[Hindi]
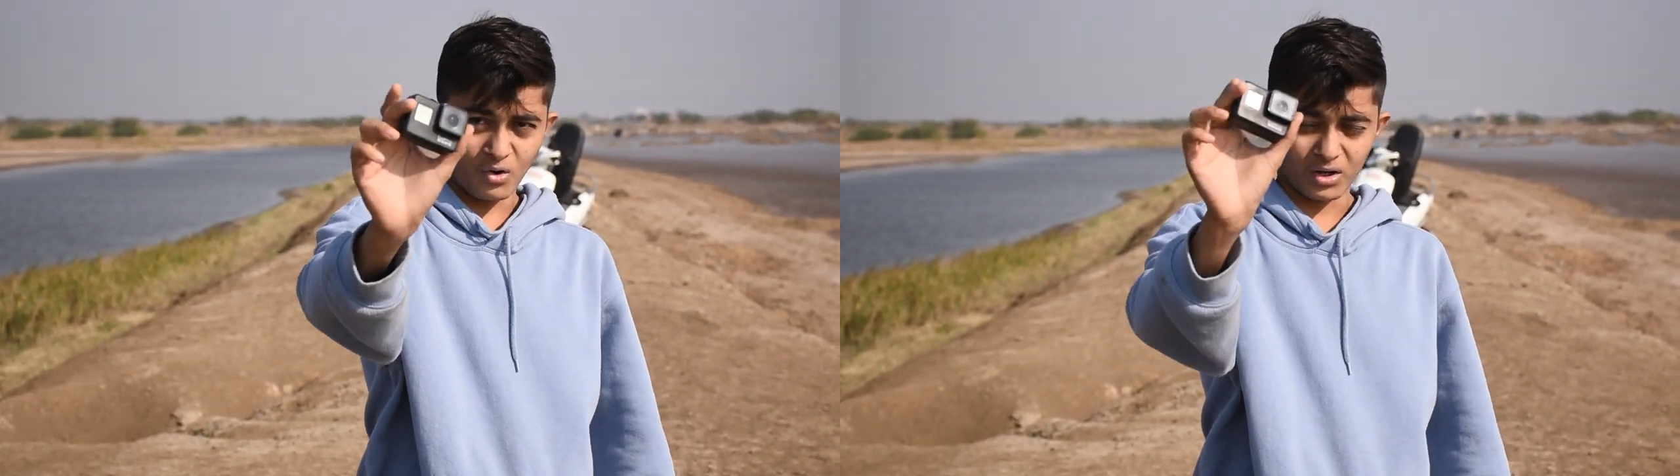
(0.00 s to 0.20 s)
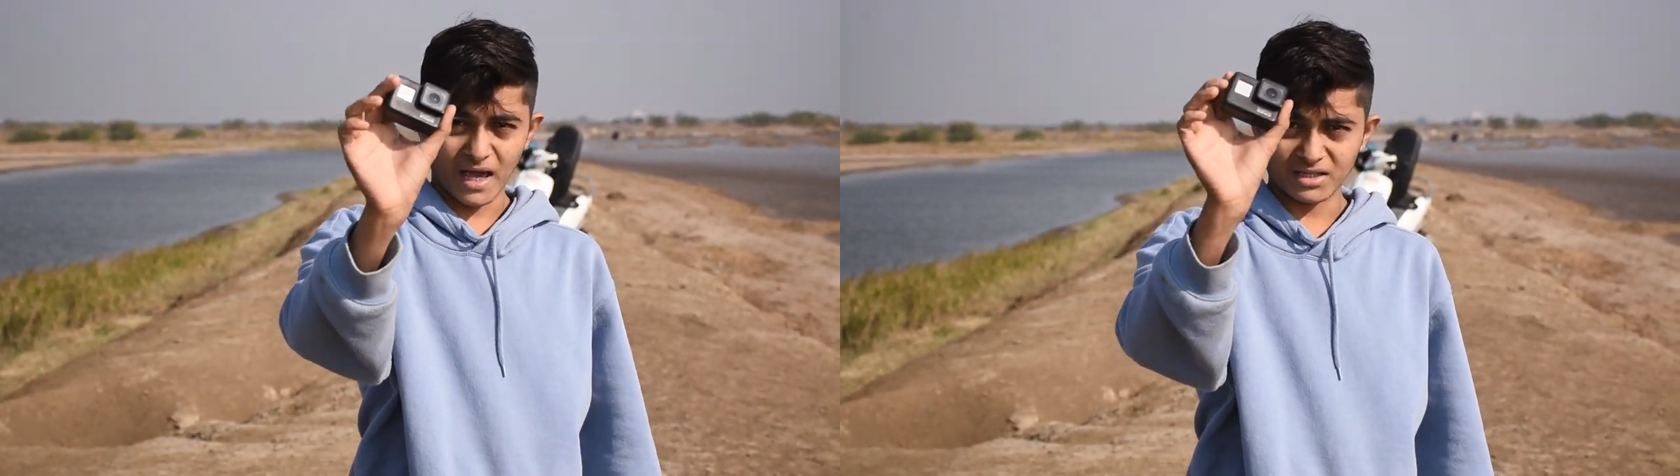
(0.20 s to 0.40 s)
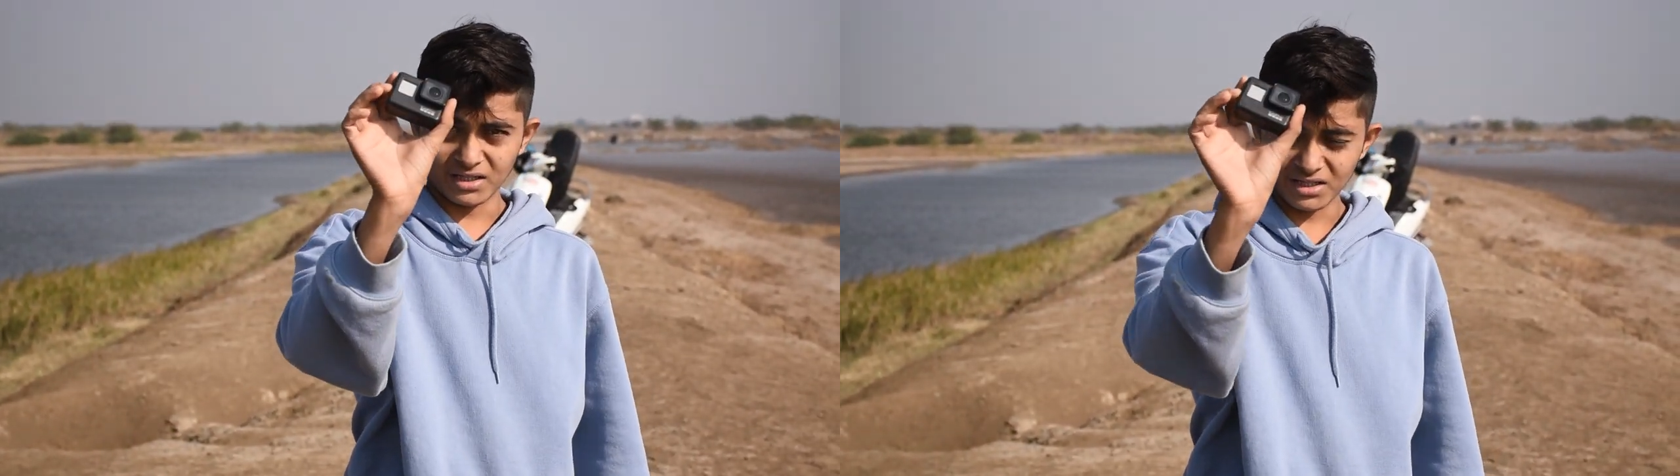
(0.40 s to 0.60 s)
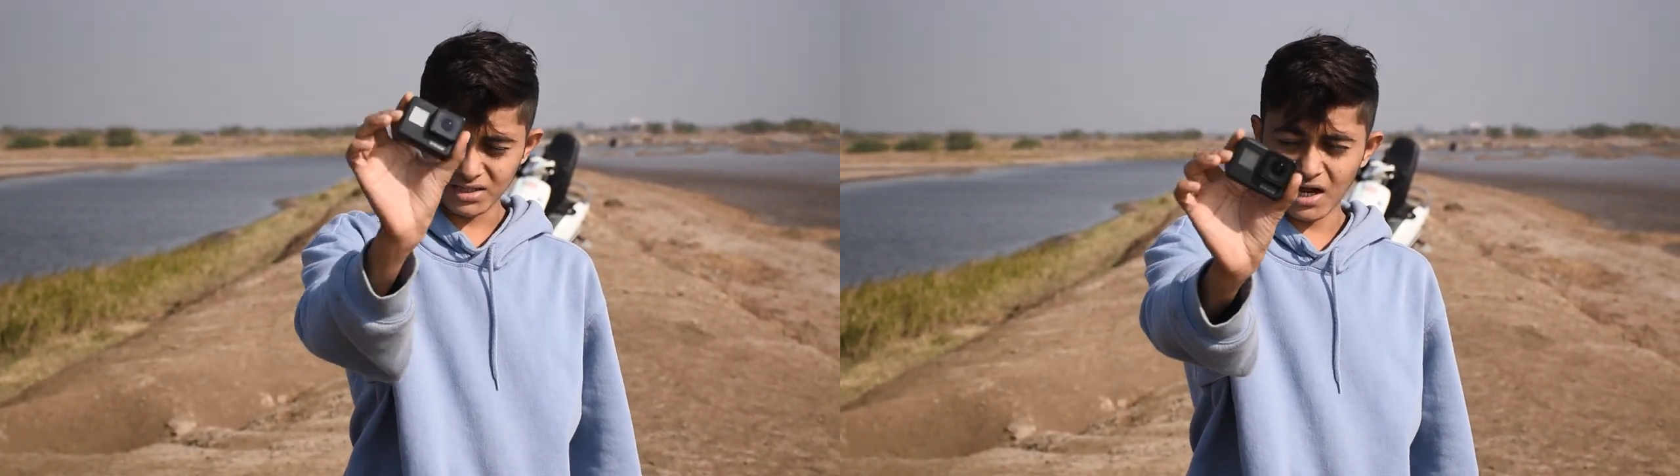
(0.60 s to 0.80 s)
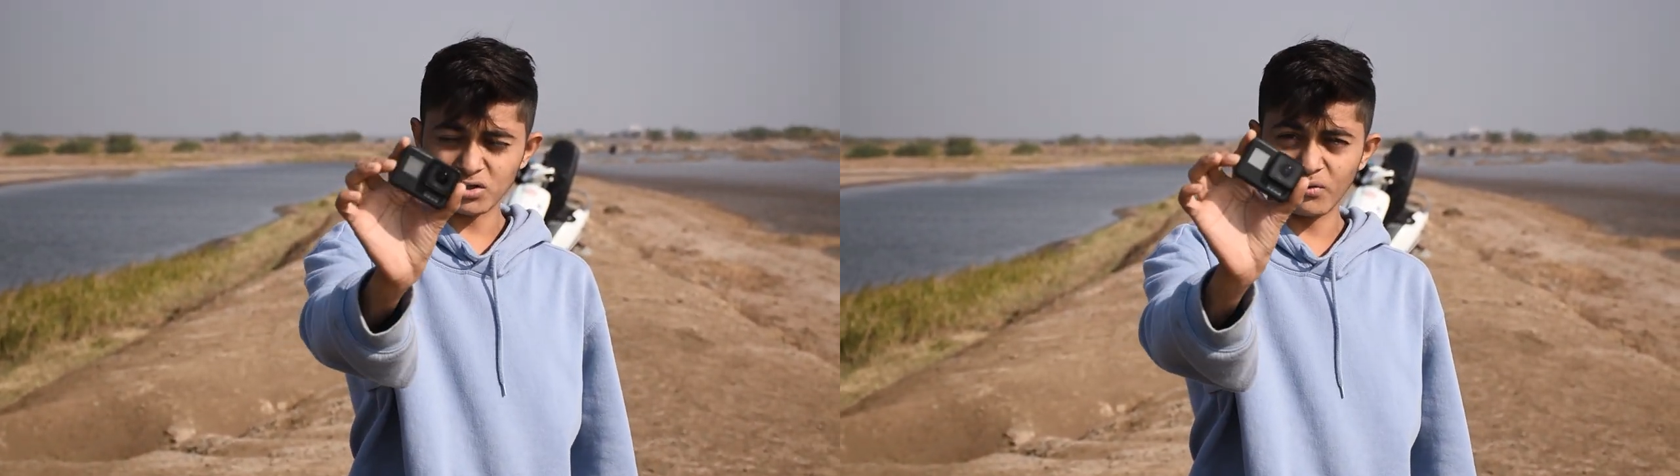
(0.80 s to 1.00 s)
और गाइस
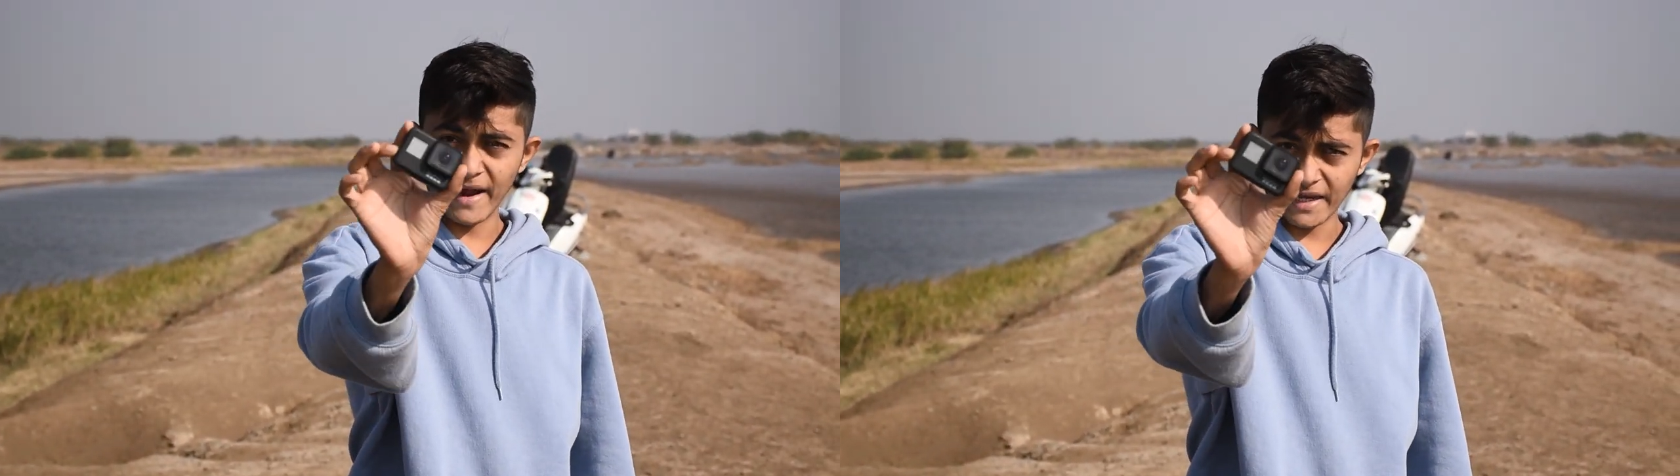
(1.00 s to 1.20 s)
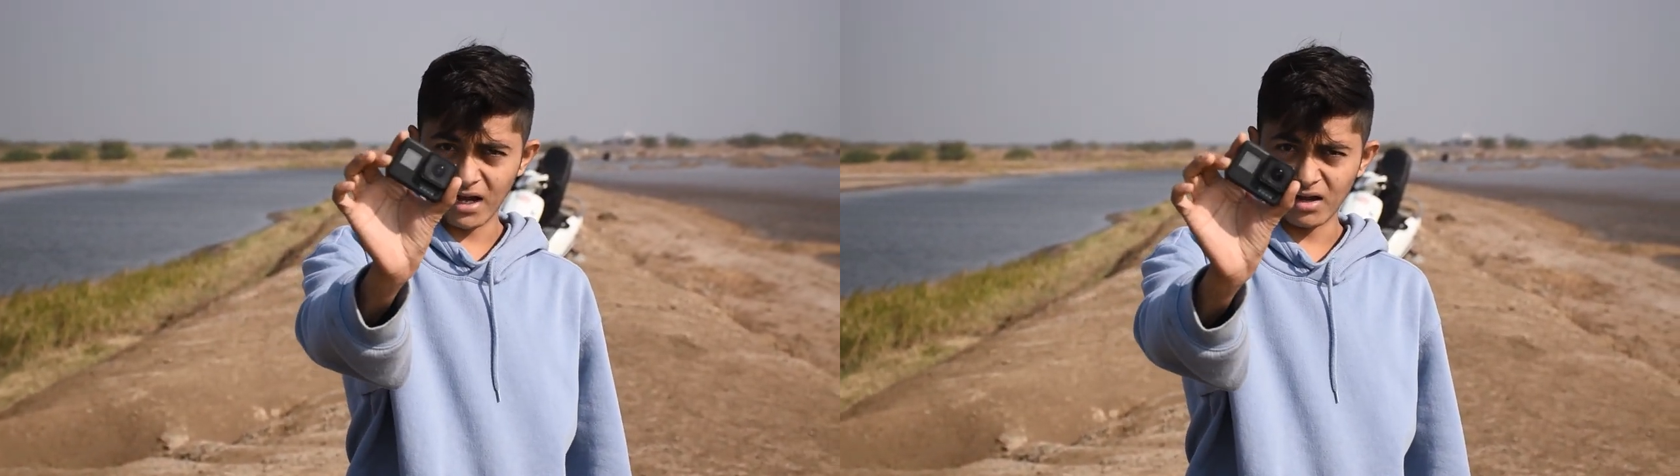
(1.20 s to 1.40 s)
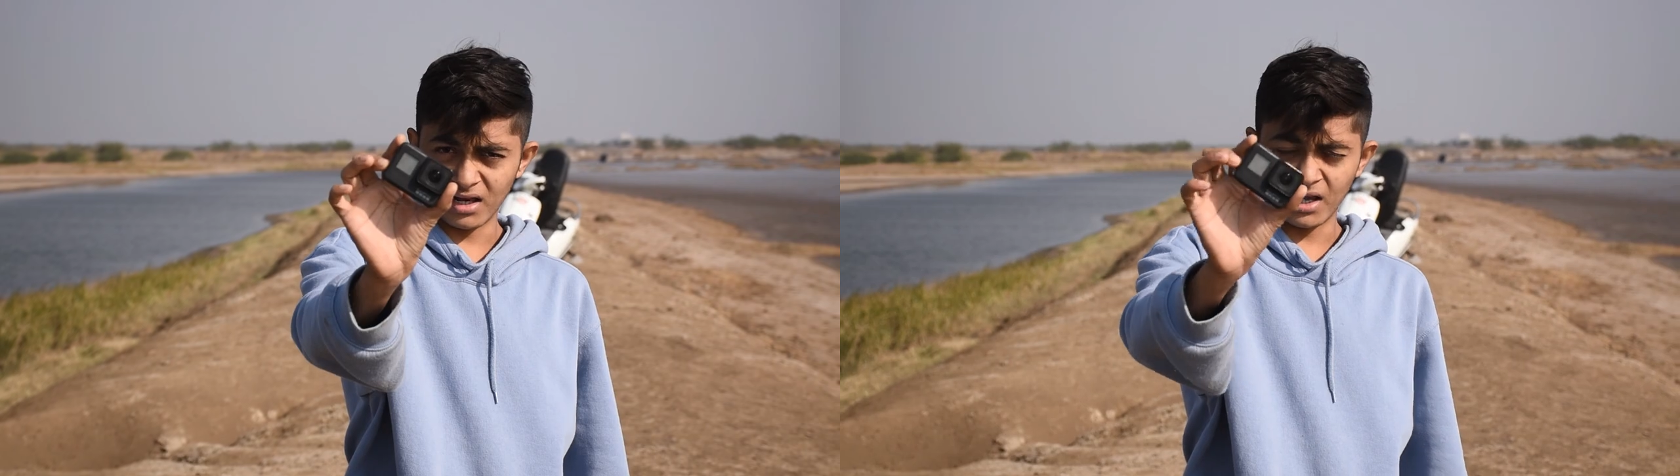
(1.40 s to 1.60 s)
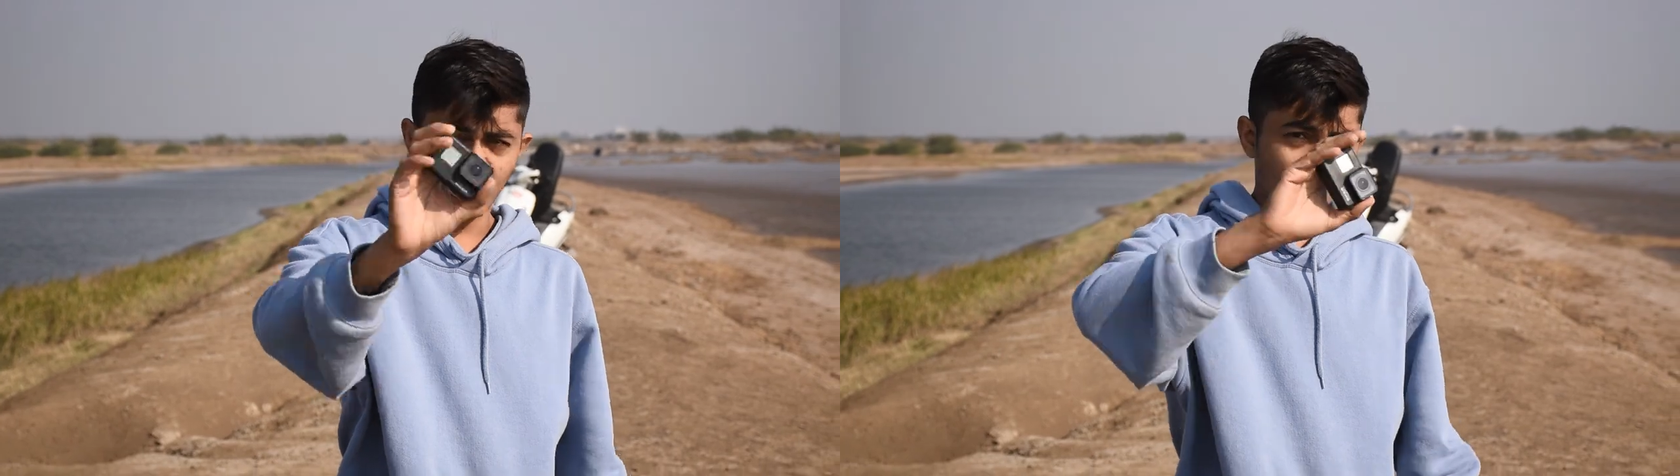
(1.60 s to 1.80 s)
इसका जो वाइट एंगल है